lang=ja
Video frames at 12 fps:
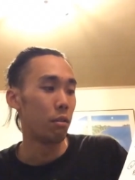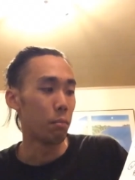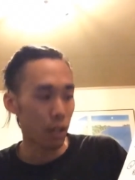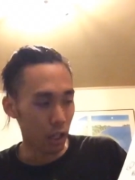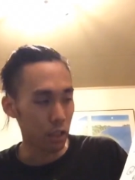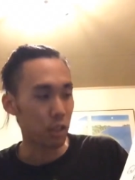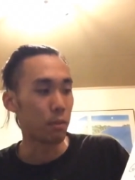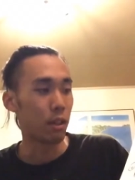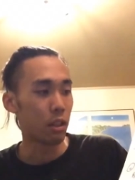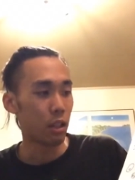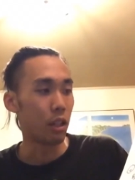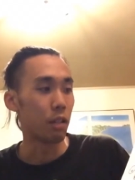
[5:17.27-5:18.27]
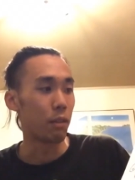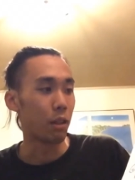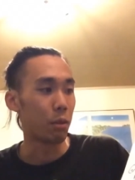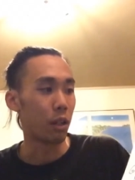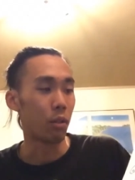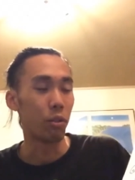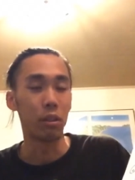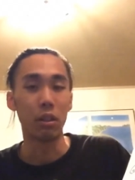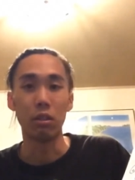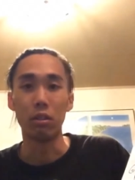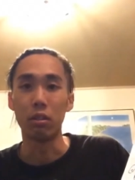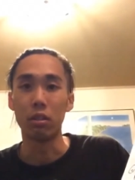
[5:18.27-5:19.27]
まあ一番ね、今脂が乗っ
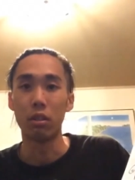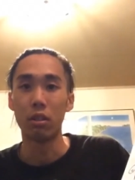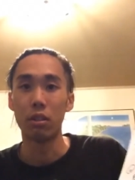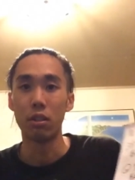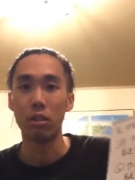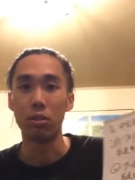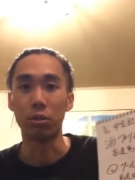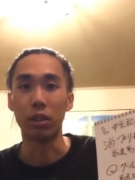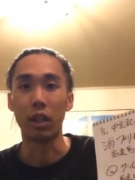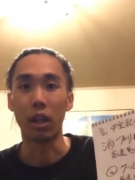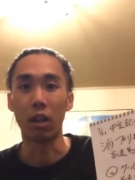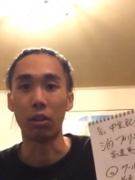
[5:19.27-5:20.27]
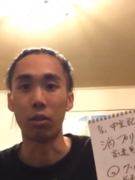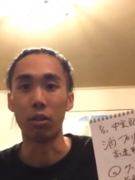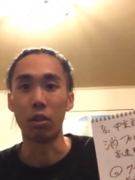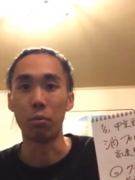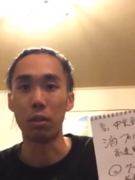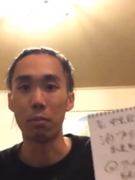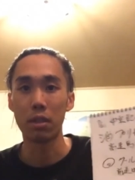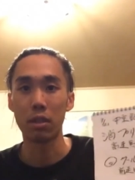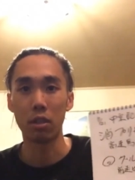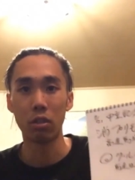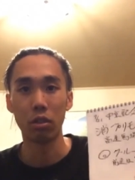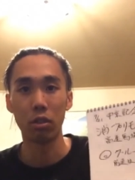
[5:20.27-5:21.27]
てる状態かなというふうに思います
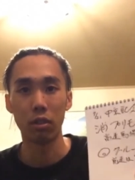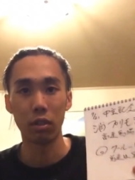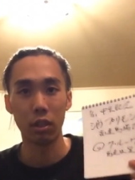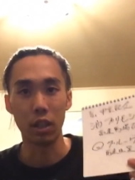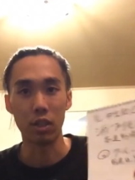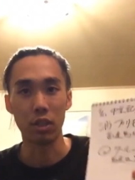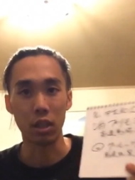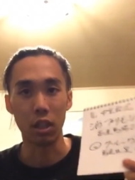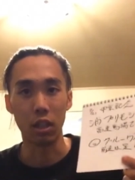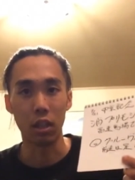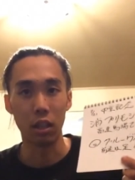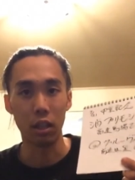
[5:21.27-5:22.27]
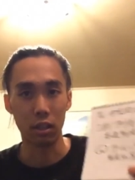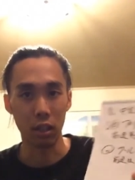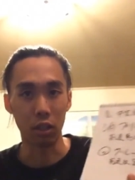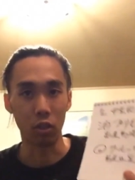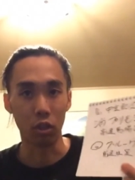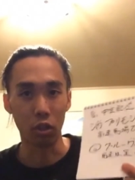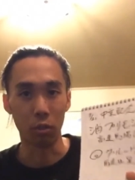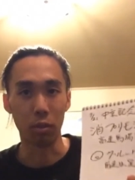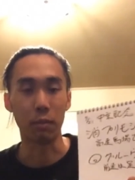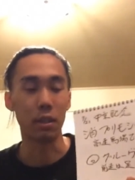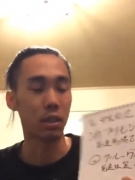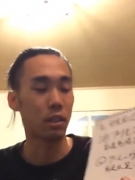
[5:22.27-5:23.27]
けど、決して、ね、いきたいと
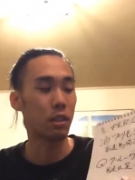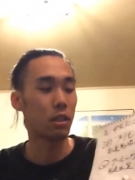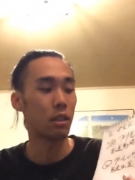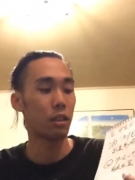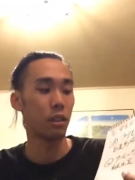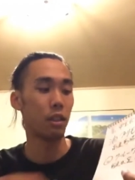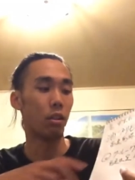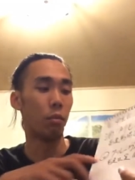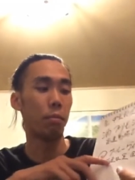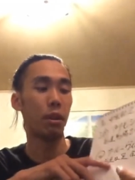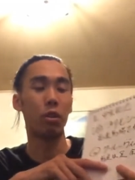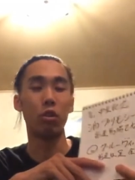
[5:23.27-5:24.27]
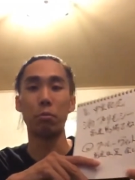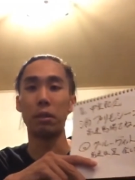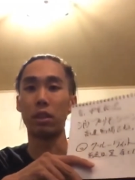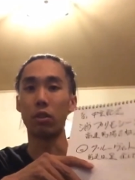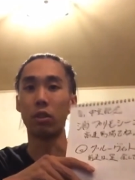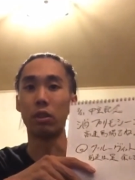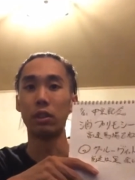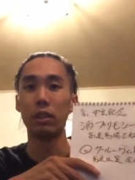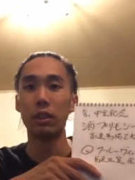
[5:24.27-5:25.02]
思います。で、本命グルービット、